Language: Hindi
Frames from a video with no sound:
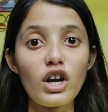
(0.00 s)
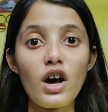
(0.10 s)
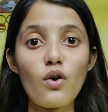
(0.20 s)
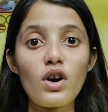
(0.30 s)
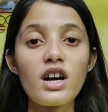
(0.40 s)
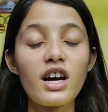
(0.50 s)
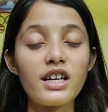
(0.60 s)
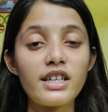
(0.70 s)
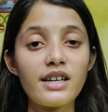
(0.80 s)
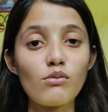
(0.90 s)
करना होगा
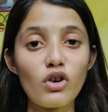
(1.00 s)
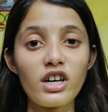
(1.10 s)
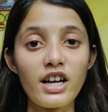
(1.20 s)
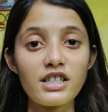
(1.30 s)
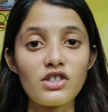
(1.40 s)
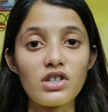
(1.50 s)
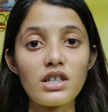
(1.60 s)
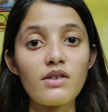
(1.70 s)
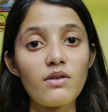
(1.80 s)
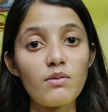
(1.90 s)
कंटेंट
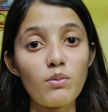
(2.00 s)
मोनेटाइजेशन की